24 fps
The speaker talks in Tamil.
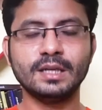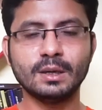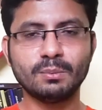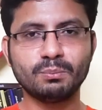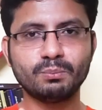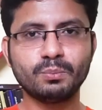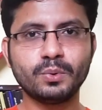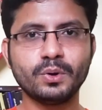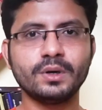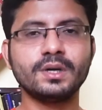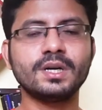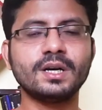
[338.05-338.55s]

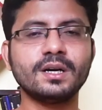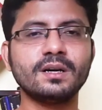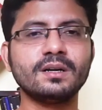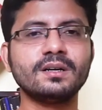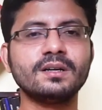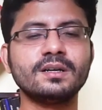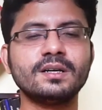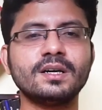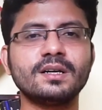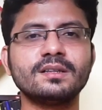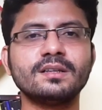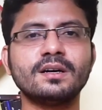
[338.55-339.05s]
எப்போ
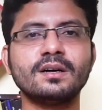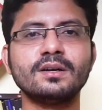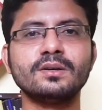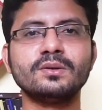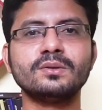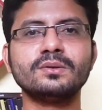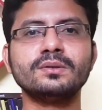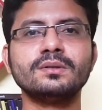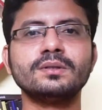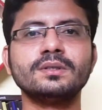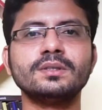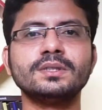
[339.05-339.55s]
கிரகணம்
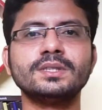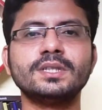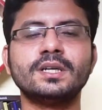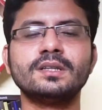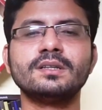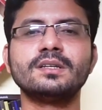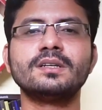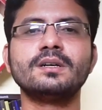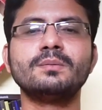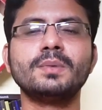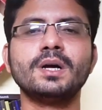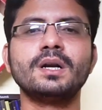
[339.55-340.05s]
நடந்தாலும்
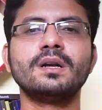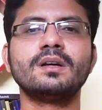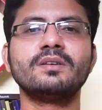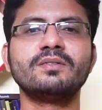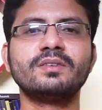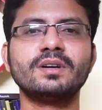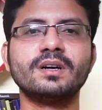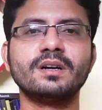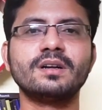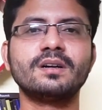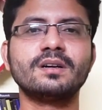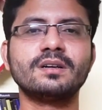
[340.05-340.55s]
சந்திரன் மேலே
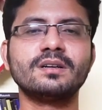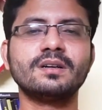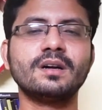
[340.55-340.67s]
விழ